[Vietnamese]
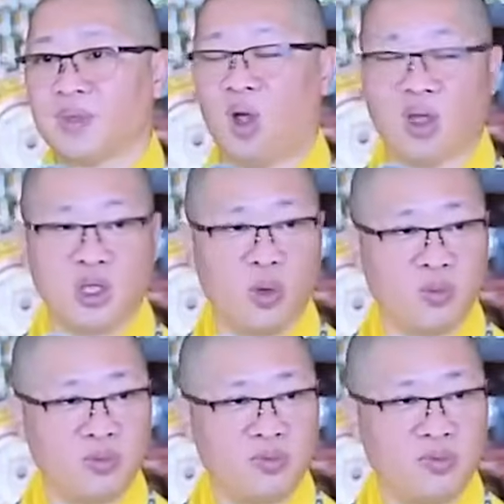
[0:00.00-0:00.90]
thọ
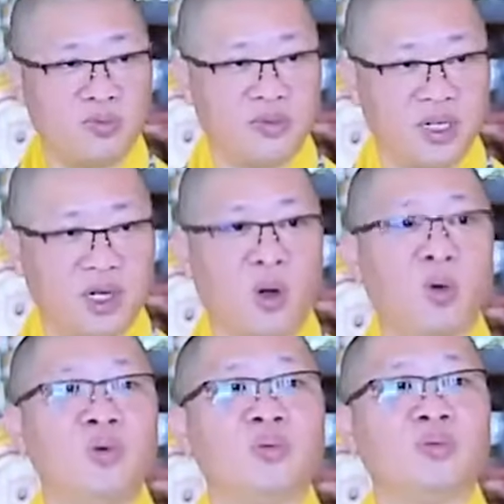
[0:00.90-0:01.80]
dụng vừa
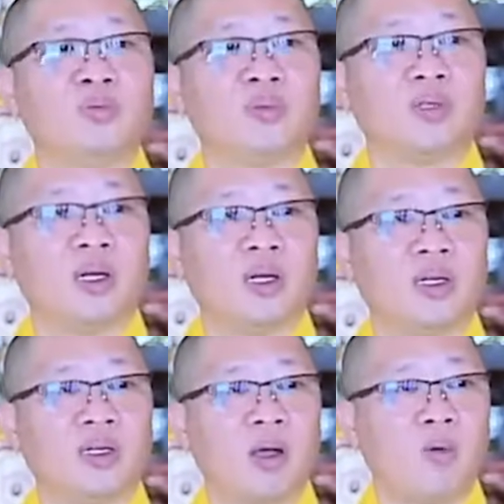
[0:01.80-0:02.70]
đủ,
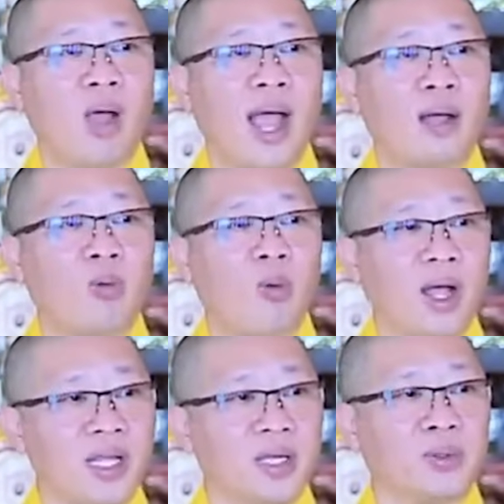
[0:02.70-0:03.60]
không có ăn
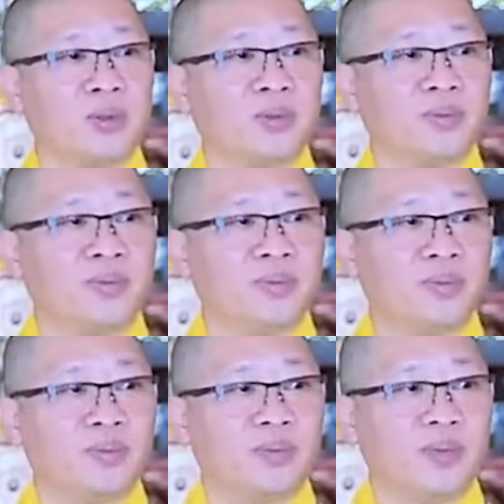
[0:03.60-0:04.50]
quá nhiều,
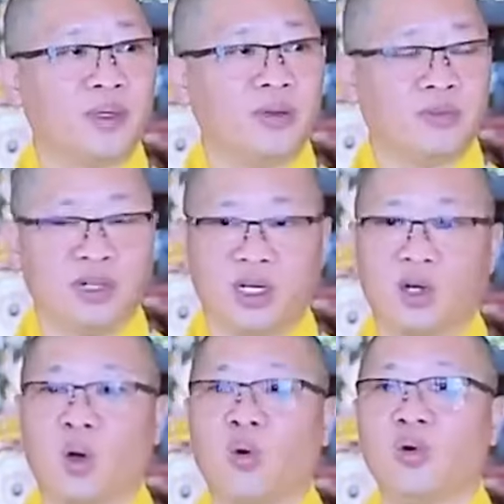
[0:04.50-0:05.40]
vừa
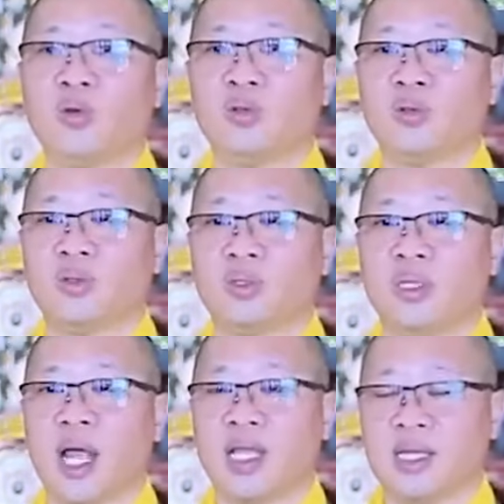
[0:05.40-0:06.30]
đủ
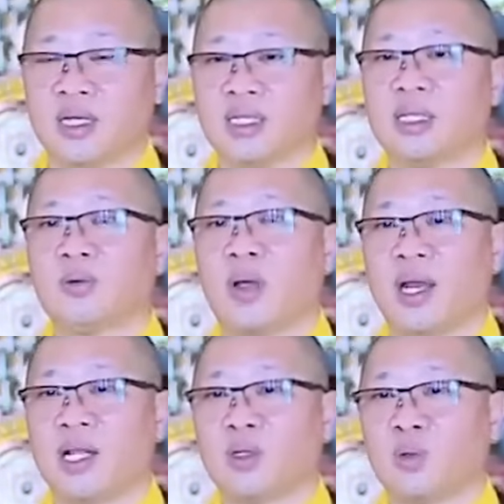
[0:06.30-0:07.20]
để giữ sức
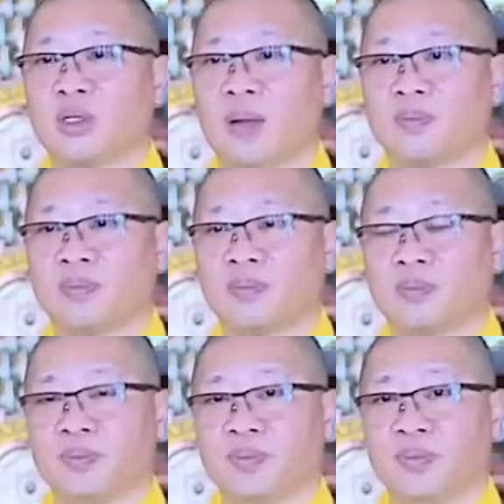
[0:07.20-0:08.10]
khỏe để tu tập,
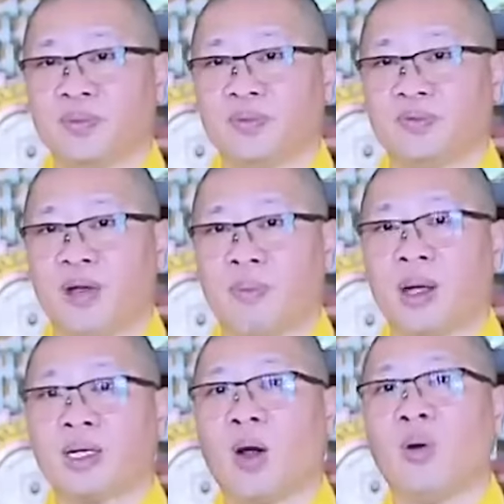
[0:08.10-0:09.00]
và
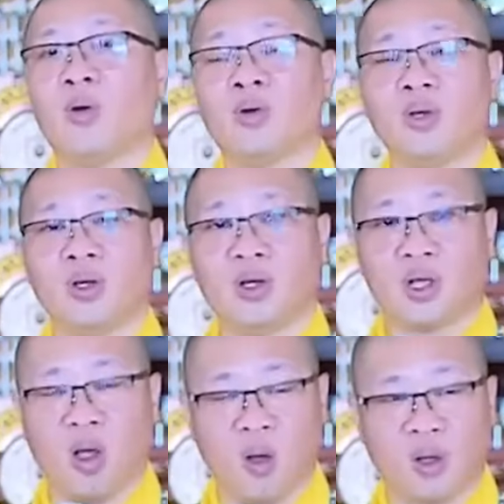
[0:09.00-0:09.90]
bắt đầu
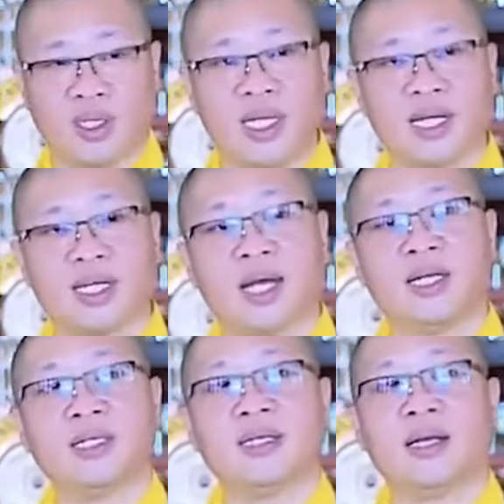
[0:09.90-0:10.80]
ngồi thiền
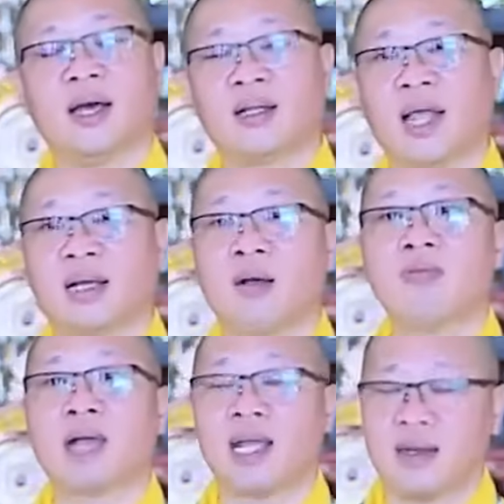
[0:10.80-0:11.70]
định ở tại gốc
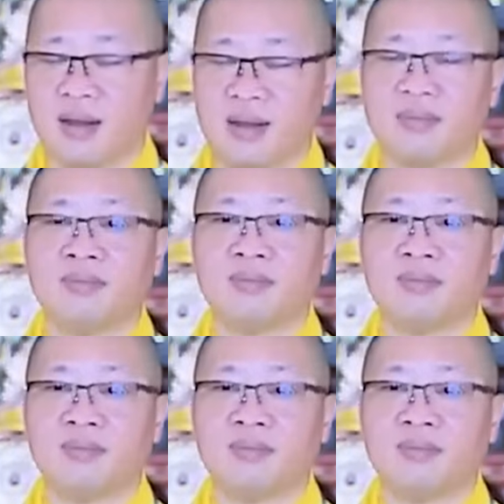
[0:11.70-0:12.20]
cây đó